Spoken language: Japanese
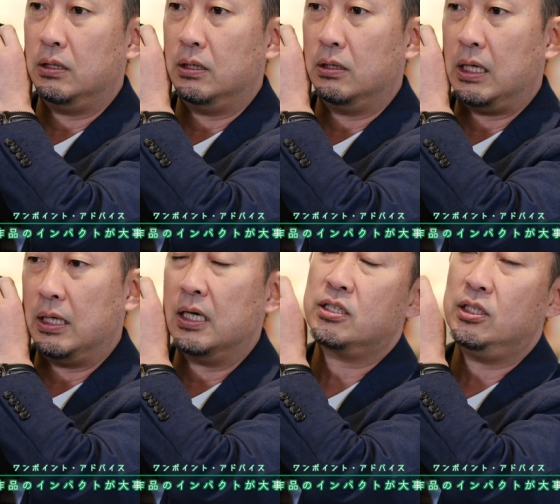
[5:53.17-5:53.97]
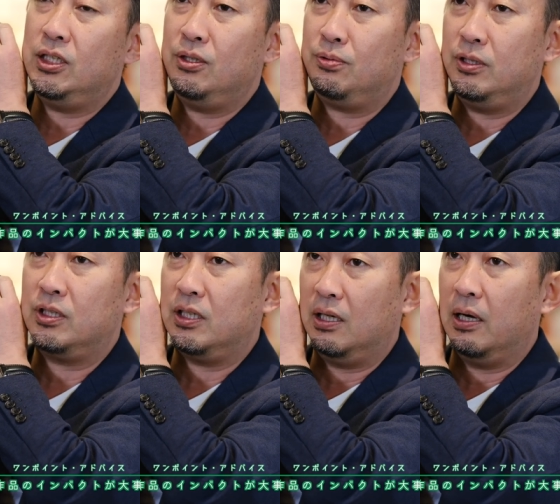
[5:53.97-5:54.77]
の怪しい雰
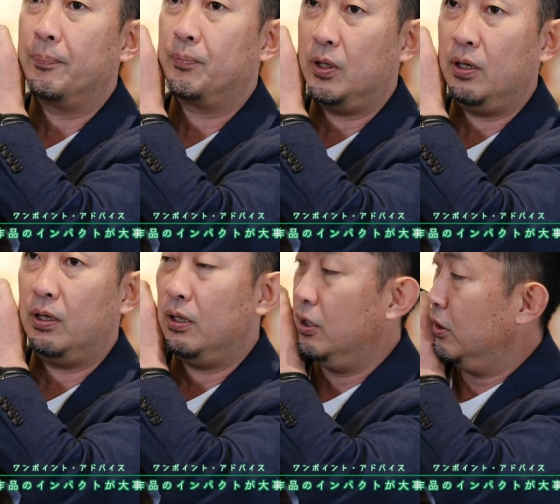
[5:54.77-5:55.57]
囲気があって